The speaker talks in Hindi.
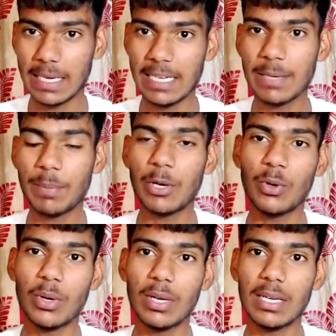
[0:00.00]
लिंक पर
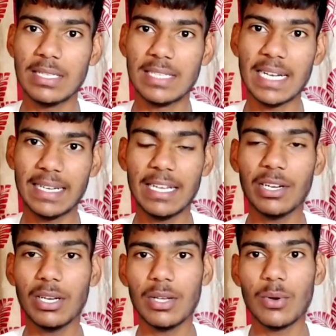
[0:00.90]

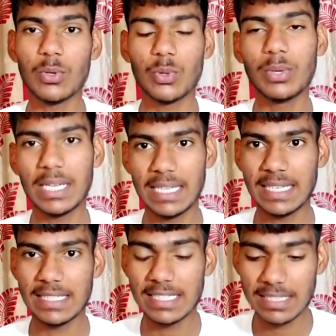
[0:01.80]
जाकर उसको ना
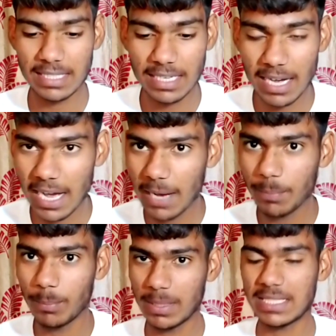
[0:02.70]
देखें जिससे
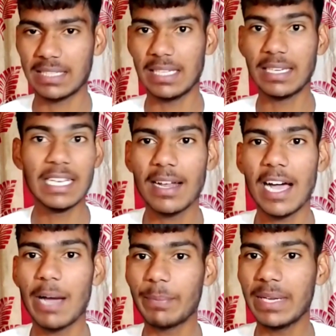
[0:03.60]
आप बच सकते हैं नहीं
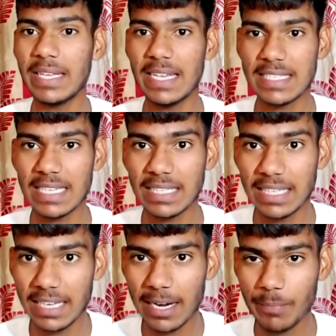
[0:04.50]
आपने ऐसा
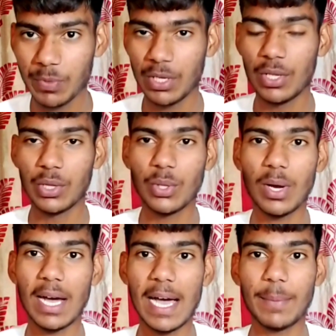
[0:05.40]
किया
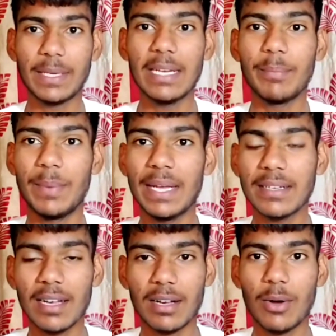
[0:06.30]
तो आपके
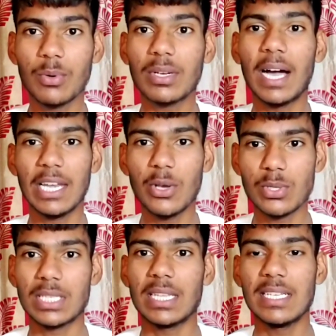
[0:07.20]
बैंक अकाउंट खाली
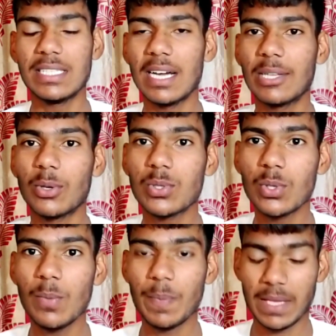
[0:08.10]
हो सकता है जी हाँ
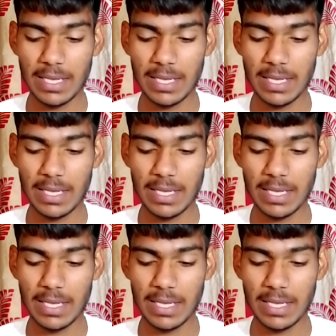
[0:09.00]
दोस्तों